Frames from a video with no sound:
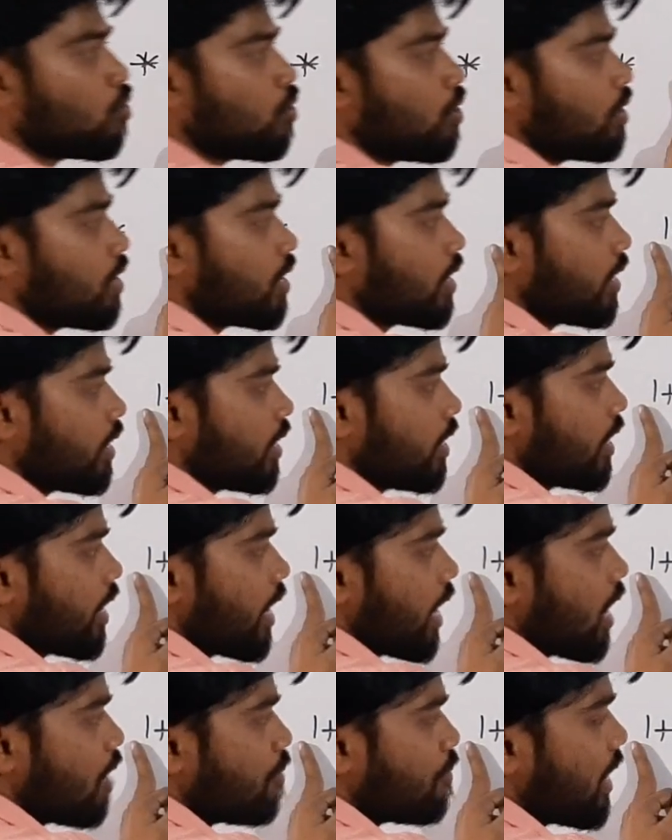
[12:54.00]
को
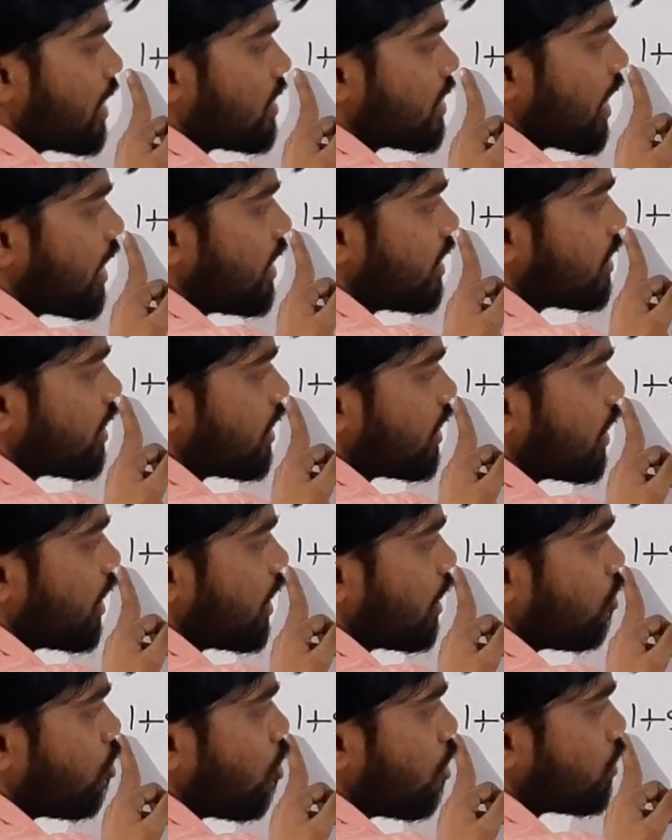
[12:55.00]
हम ऐसा लिख सकते
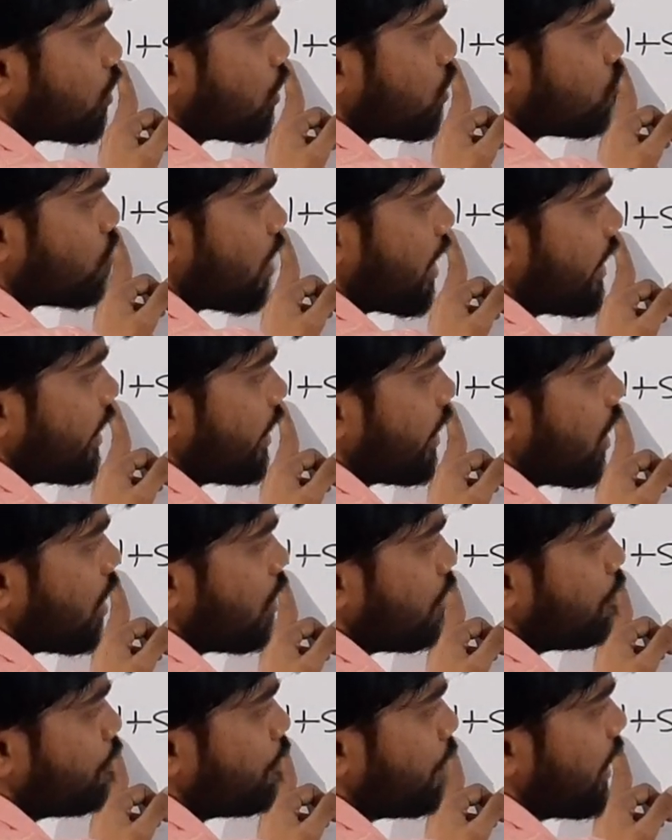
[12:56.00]
हैं कॉस स्क्वायर थीटा
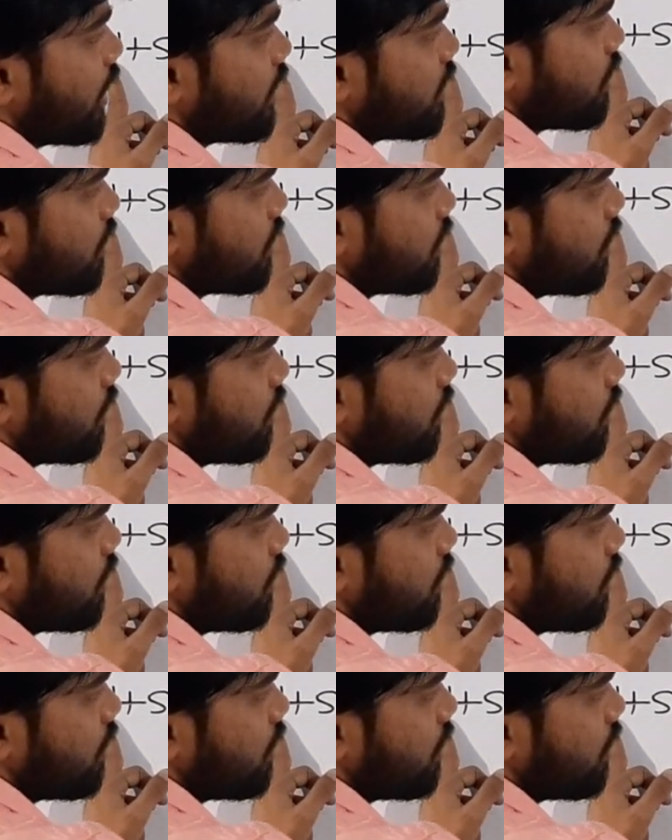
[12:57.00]
प्लस